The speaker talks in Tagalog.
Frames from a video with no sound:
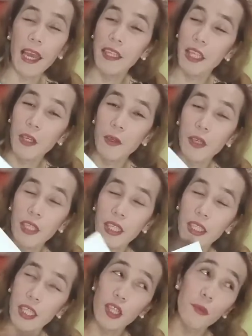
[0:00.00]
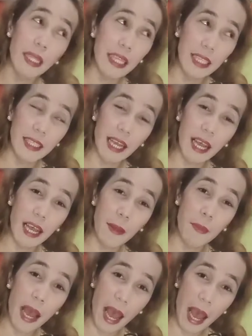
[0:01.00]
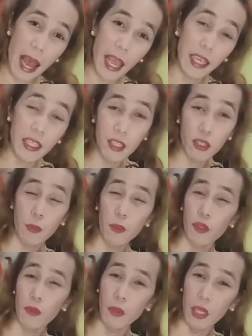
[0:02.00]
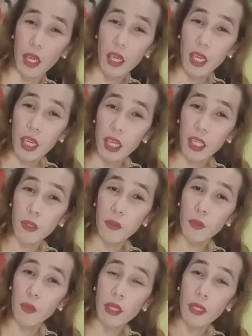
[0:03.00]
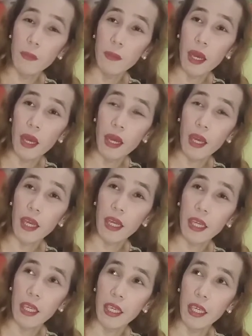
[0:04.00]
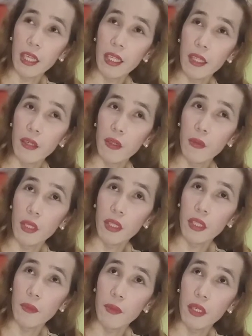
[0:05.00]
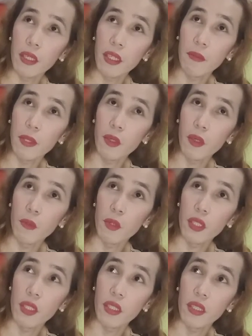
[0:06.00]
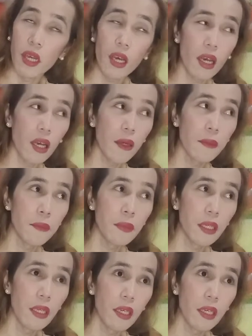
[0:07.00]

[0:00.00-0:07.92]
Ah, hindi ko hindi siya dumating sa bahay kasi it's supposed to be it will uh it all it's it's been it's been almost um